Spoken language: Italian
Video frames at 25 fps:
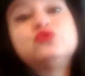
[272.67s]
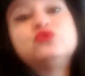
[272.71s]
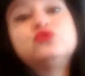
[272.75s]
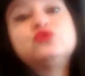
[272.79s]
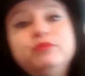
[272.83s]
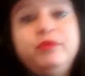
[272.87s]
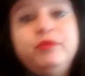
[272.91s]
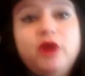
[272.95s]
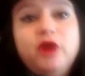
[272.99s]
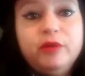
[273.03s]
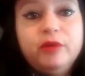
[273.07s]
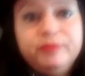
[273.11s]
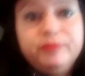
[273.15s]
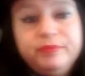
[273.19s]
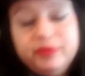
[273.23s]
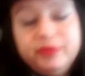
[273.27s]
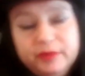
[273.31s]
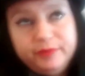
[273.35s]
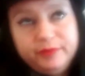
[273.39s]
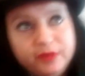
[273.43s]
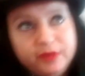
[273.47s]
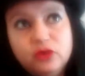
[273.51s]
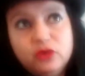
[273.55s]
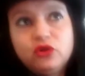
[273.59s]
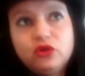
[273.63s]
su
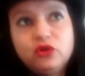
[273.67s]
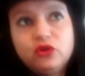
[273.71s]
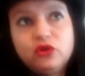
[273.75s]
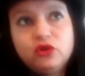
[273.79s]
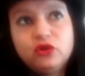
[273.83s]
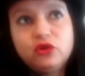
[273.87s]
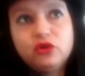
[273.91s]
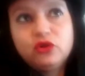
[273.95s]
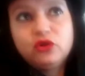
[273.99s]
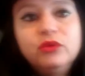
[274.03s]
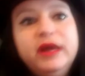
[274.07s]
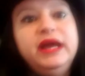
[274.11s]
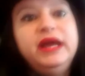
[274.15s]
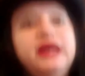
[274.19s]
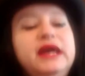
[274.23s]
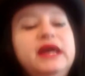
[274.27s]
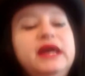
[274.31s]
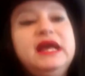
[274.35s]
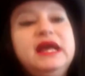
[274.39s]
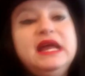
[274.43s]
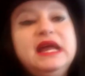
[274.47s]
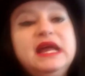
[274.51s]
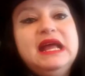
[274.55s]
pop, però comunque